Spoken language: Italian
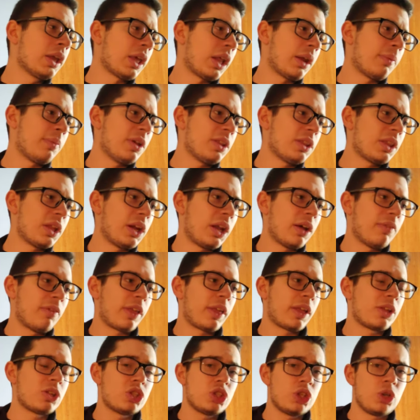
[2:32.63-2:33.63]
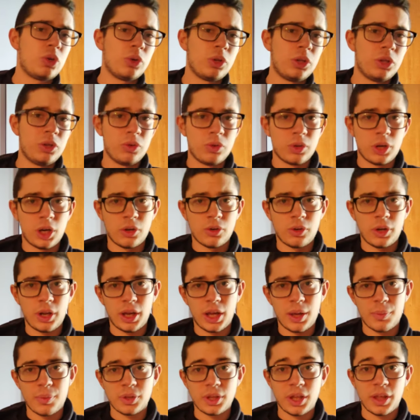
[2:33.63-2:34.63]
chiaramente nella fase a gironi ora non
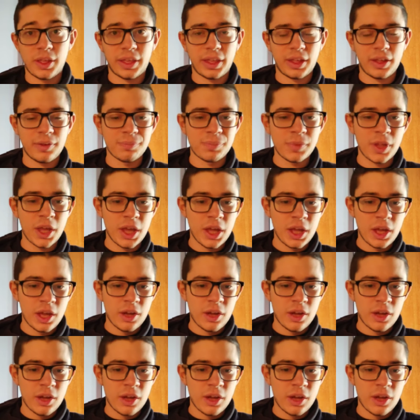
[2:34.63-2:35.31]
è che potesse